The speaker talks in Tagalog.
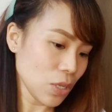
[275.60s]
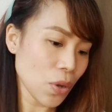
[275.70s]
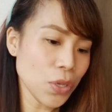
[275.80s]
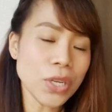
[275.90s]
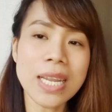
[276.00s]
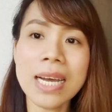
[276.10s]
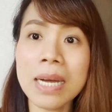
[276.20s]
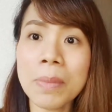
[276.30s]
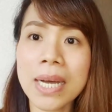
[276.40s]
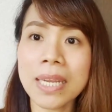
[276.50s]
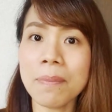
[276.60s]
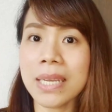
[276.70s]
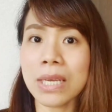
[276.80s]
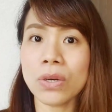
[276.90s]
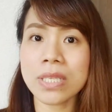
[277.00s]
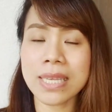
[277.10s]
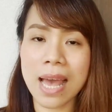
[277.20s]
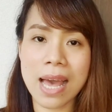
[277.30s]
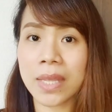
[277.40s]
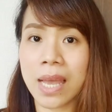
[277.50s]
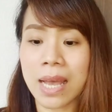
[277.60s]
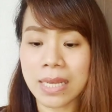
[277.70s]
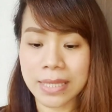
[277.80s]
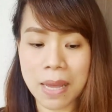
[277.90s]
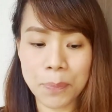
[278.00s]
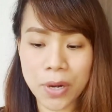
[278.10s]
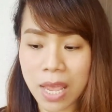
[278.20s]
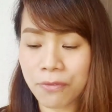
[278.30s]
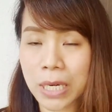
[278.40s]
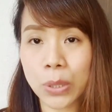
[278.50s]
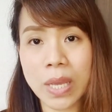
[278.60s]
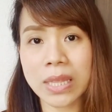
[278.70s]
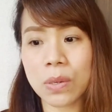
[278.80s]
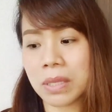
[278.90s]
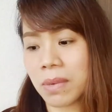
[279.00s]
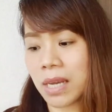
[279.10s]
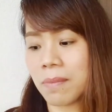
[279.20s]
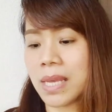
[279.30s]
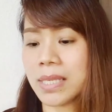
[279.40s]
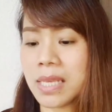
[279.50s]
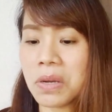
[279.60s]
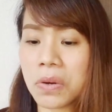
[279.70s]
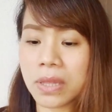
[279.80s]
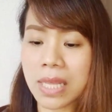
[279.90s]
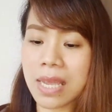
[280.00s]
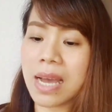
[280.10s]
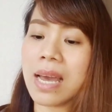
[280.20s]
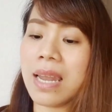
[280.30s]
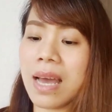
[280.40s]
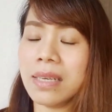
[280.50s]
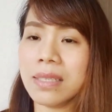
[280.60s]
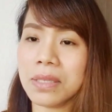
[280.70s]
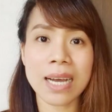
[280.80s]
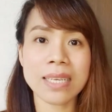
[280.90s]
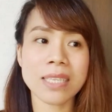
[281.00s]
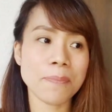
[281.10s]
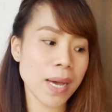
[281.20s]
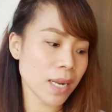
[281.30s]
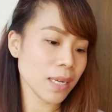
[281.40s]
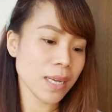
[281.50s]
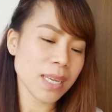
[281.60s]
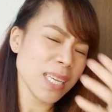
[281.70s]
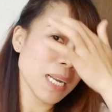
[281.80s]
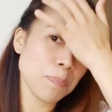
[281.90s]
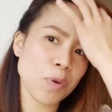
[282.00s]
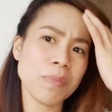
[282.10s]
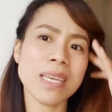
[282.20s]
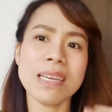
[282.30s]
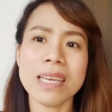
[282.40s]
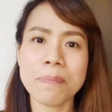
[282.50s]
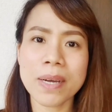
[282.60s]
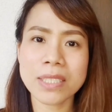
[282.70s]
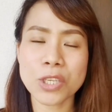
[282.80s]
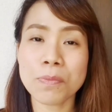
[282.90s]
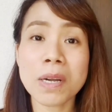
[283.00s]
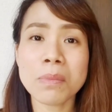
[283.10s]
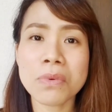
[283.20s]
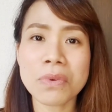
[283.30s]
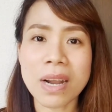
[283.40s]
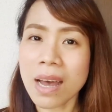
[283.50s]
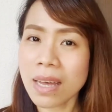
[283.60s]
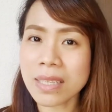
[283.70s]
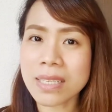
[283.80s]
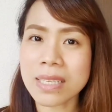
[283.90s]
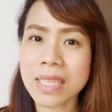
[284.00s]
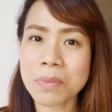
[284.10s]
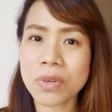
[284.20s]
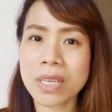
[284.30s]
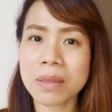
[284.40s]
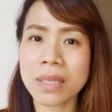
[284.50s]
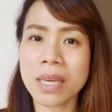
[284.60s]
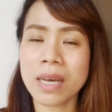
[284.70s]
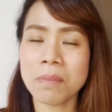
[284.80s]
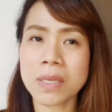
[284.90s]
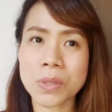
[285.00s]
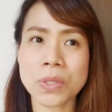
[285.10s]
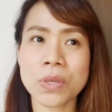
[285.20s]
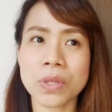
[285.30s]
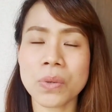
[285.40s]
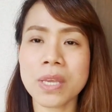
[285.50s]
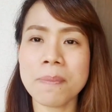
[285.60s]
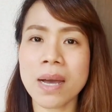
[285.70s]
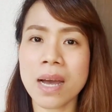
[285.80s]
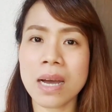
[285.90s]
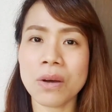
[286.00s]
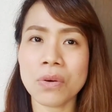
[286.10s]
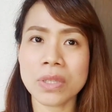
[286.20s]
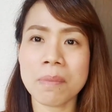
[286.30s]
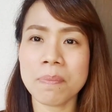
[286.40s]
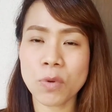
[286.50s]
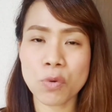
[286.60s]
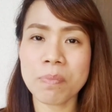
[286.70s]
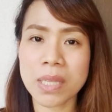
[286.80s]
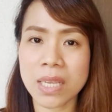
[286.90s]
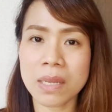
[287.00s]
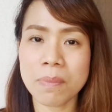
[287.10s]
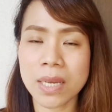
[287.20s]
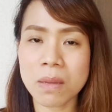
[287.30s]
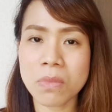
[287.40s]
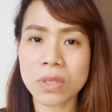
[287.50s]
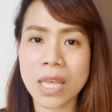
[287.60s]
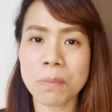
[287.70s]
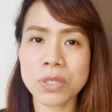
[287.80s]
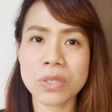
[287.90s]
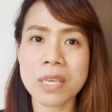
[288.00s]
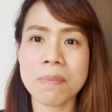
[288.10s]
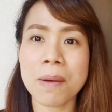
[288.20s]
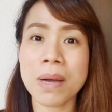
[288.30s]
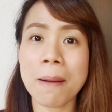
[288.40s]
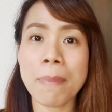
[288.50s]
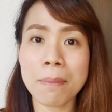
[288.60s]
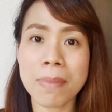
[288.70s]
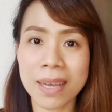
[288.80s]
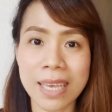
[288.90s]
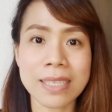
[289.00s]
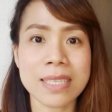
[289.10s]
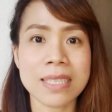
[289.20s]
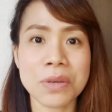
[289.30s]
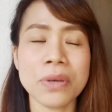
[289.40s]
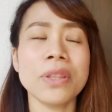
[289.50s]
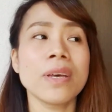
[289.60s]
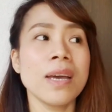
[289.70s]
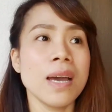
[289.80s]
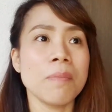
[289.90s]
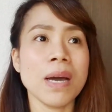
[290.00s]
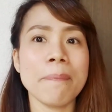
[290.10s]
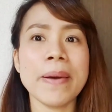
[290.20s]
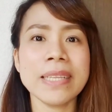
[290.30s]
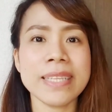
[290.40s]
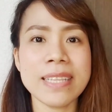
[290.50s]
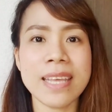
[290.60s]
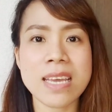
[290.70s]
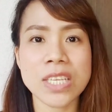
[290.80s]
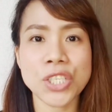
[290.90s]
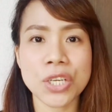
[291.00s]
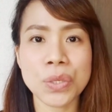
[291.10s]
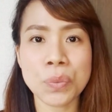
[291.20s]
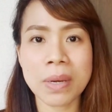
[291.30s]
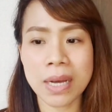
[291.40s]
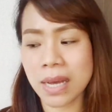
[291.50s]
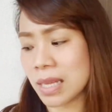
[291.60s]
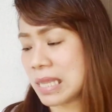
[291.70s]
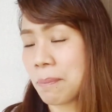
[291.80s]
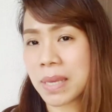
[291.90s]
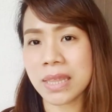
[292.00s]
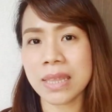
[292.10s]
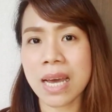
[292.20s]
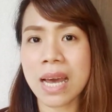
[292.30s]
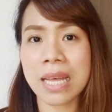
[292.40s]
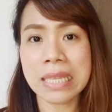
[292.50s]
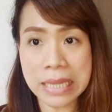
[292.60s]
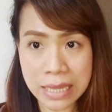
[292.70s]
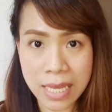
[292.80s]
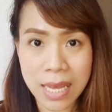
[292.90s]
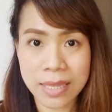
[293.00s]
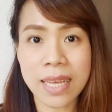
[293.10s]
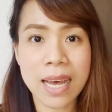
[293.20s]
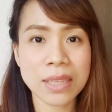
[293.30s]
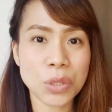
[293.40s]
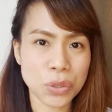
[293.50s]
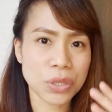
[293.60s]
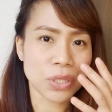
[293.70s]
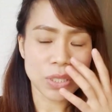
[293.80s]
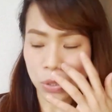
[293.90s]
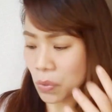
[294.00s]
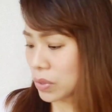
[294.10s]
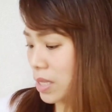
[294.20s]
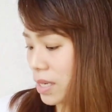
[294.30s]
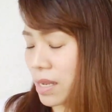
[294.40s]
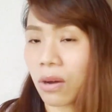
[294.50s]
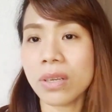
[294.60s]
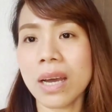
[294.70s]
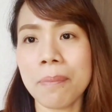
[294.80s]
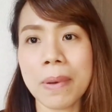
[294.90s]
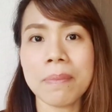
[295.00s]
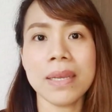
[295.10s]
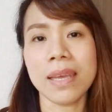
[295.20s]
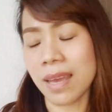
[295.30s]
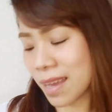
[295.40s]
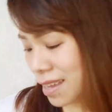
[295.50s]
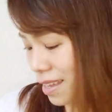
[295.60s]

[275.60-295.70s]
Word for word: So, yun lang ang mga nabili ko sa sa Forever 21 mga bestie, konti nga lang. Kasi parang ang hirap pumili pag sobrang mura, tapos hindi mo rin masusuot yung iba kung, kung binili-bili mo. Tapos yung iba, mga pambagets, yun. Mga pang teenager yung mga damit na nandun. So, hindi rin ako nakapamili.